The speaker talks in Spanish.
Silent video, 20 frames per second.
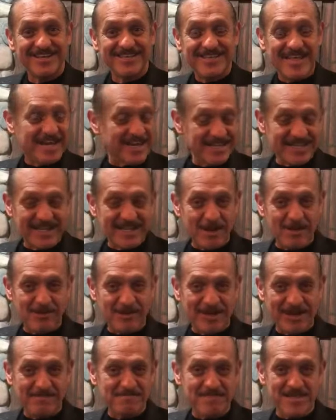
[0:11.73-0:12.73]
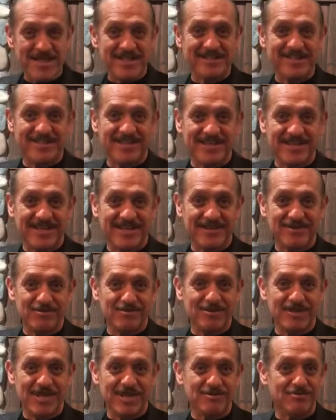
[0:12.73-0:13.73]
Ya retirado del ambiente, en
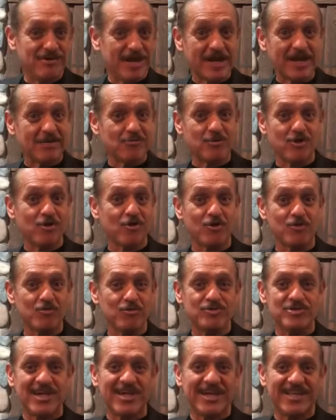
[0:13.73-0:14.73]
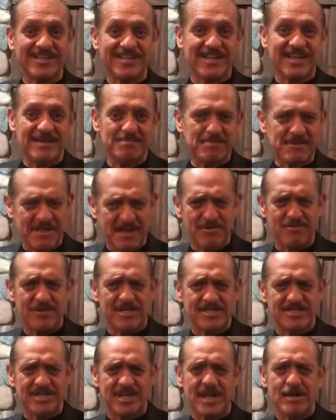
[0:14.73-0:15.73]
un día en una reunión con mucha gente, le pidieron
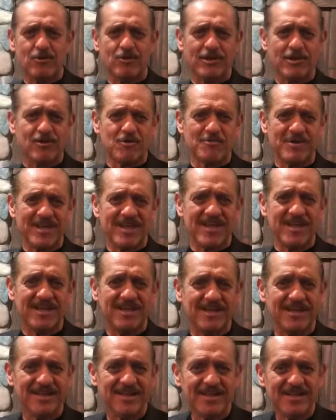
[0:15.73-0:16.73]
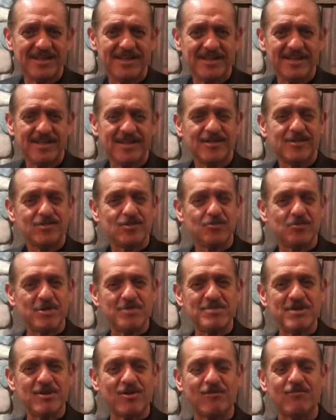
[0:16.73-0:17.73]
que hiciera algo de comedia. Tomó
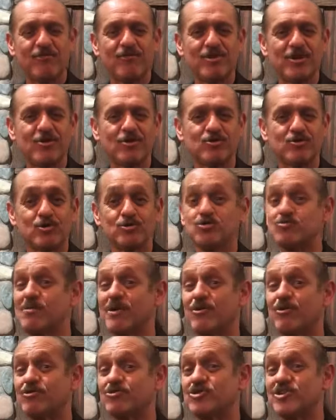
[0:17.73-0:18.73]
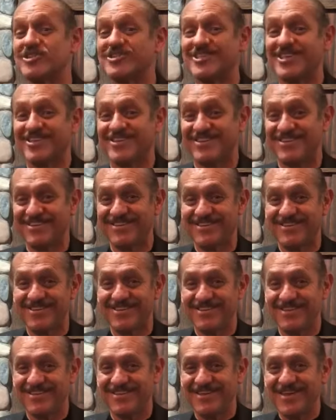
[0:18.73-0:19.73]
el micrófono y contó su mejor chiste.
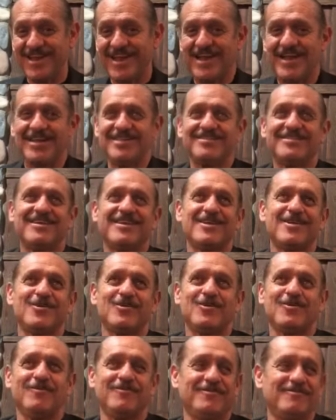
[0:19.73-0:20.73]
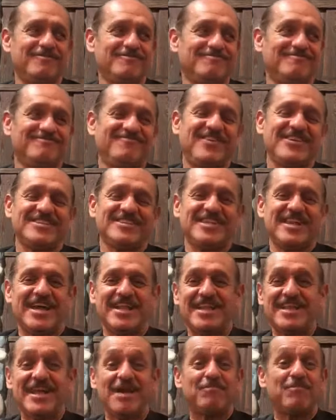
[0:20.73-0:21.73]
Y la gente rió,
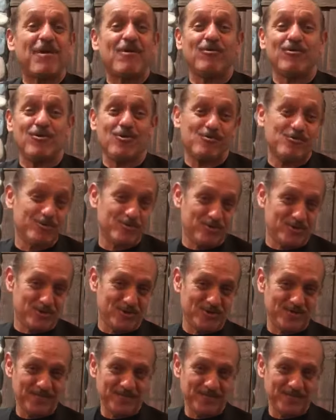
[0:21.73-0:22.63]
fascinada y aplaudió mucho.